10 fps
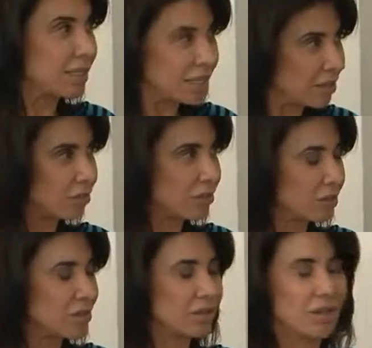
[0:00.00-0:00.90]
Incrível
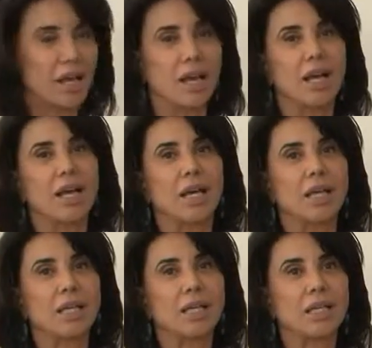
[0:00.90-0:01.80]
isso.
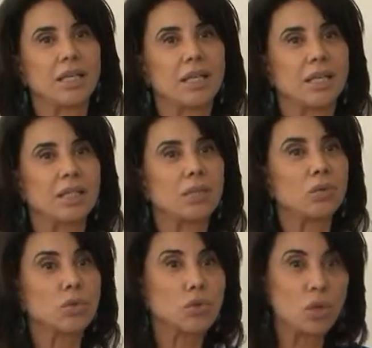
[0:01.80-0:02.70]
E,
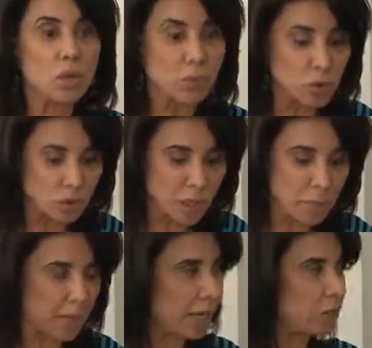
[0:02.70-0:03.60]
então o sono é muito
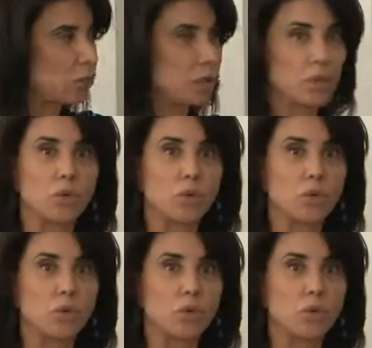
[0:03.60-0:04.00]
reparador.